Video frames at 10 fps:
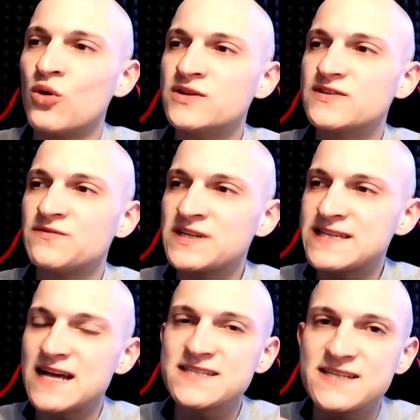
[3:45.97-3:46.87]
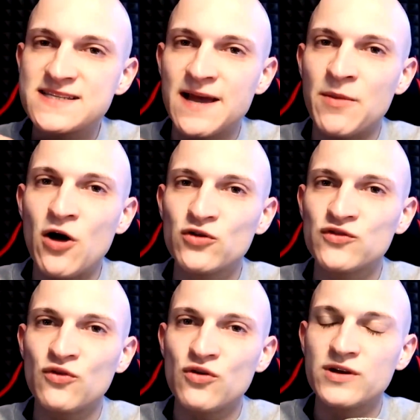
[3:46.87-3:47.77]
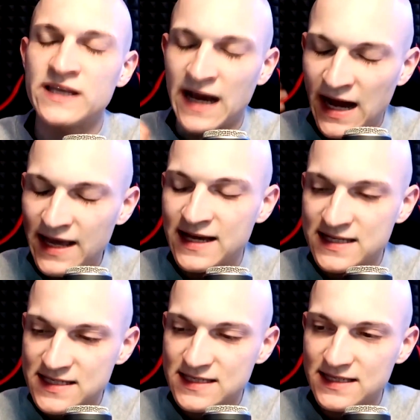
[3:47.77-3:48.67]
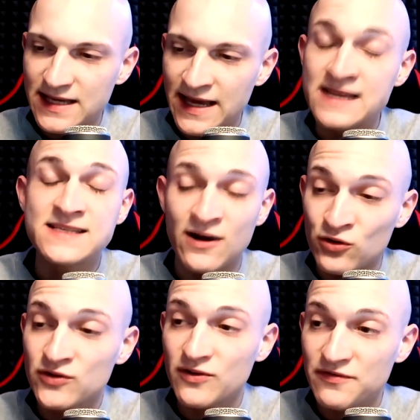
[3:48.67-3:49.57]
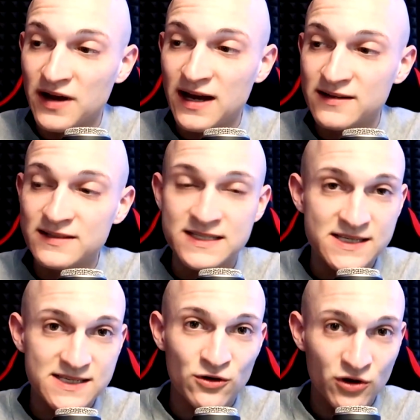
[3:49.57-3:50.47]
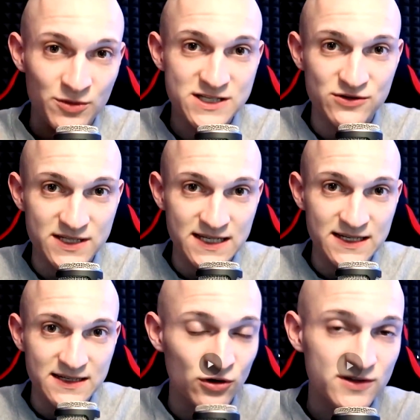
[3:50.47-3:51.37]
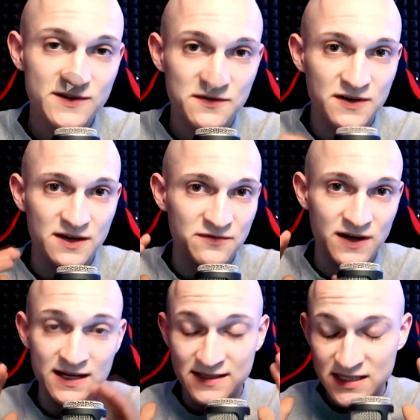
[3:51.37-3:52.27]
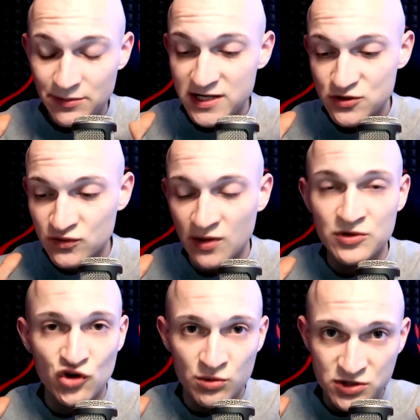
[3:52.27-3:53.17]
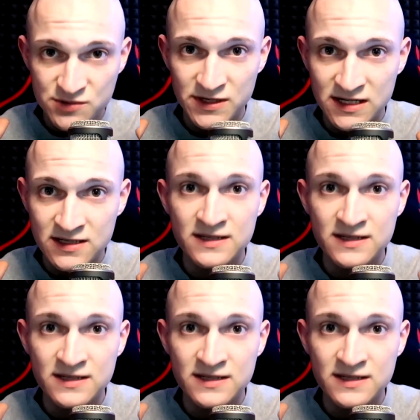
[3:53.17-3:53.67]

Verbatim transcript: Und wir saßen in seinem Auto. Ja, er ist er ist Auto gefahren, das ist auch nochmal so ein Ding. Leute, fahrt niemals unter Betäubungsmitteln.